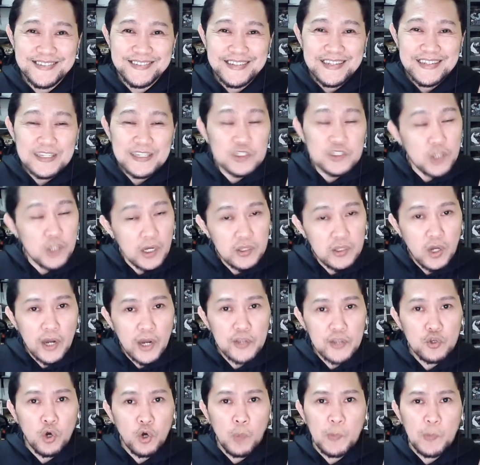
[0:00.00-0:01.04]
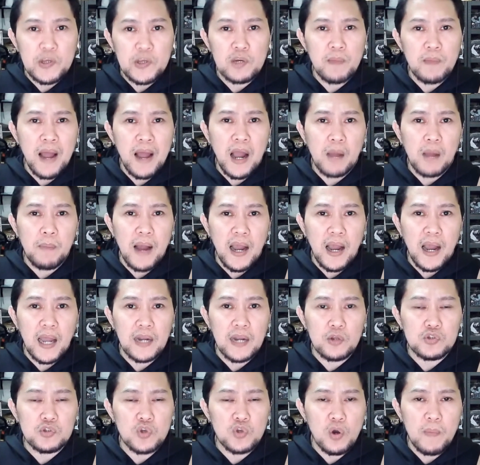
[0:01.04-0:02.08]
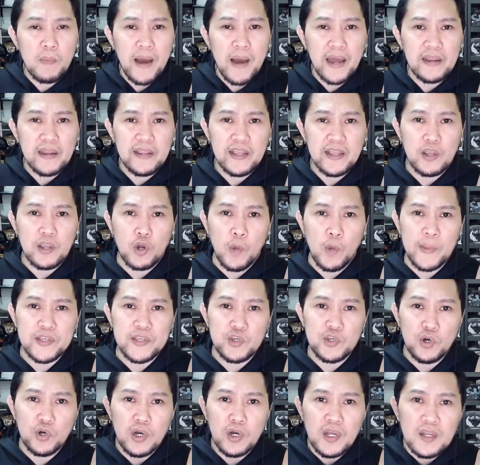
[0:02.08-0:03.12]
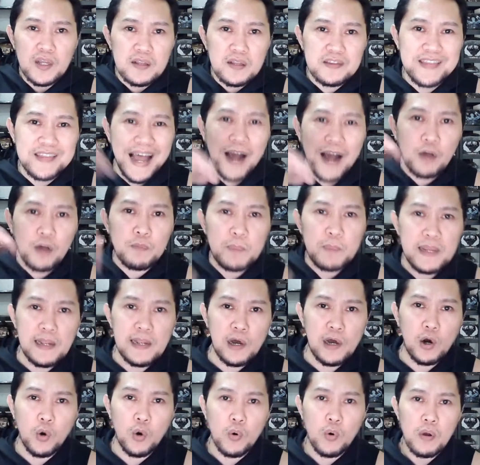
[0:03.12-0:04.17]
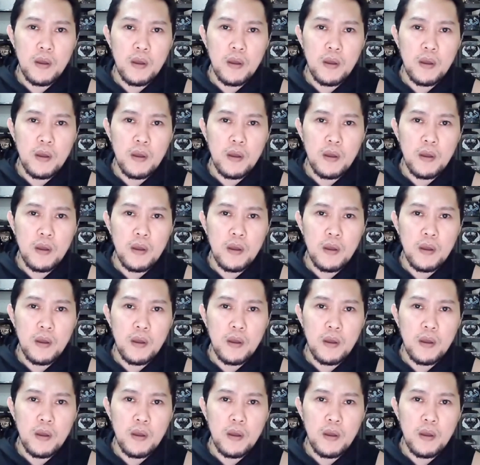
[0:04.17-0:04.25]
So ano ang inyong opinion mga kabakal? Gusto ko marinig, i-comment nyo down below